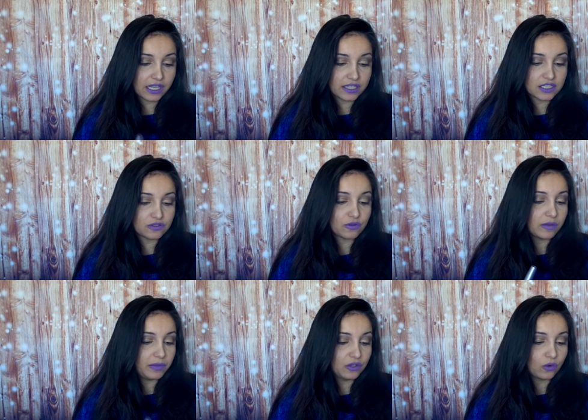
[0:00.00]
Gracias a su
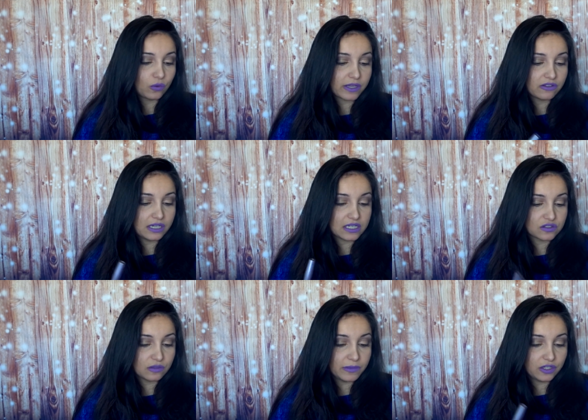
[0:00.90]
cepillo curvado de
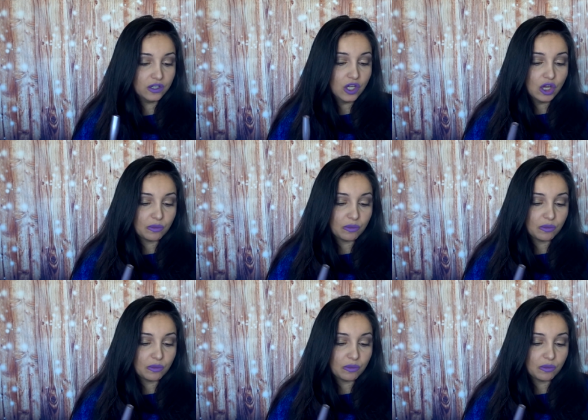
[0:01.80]
elastómero